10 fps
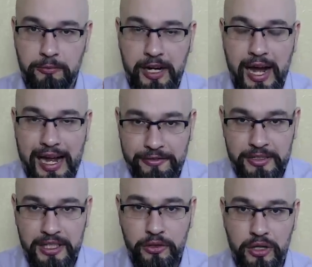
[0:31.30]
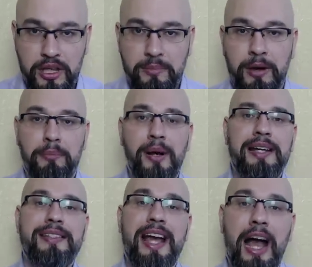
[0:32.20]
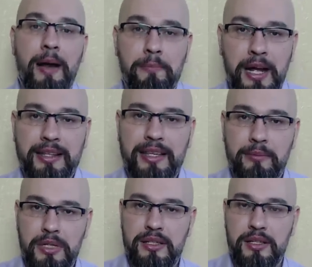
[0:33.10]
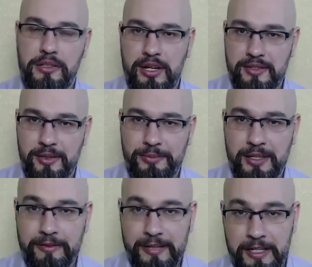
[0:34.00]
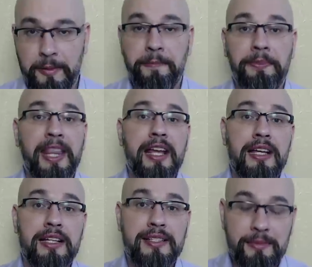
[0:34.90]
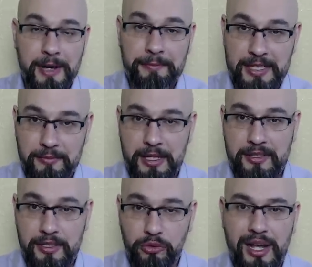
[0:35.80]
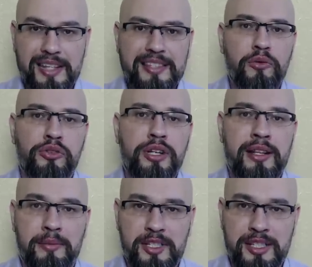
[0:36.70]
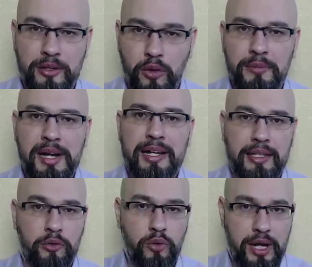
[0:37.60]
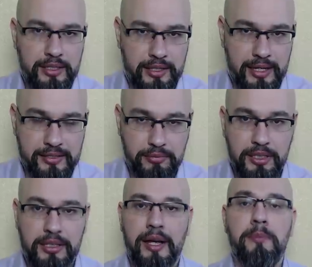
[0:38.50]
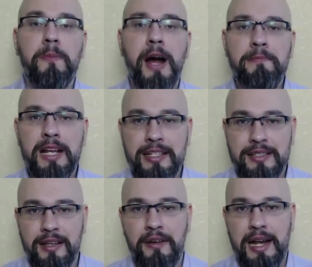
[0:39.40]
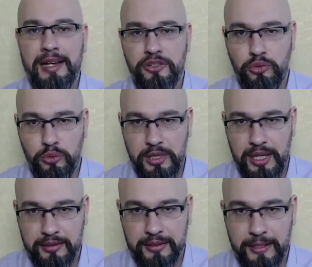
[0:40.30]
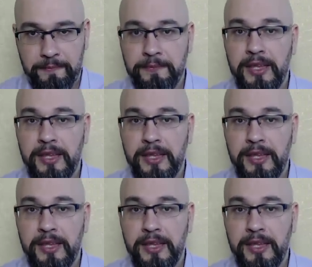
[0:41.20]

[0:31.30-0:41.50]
Как в нее не попасть? Об этом мы сейчас и поговорим. Сама по себе ситуация уже нам знакомая, такое не раз было. Мобилизовали студента.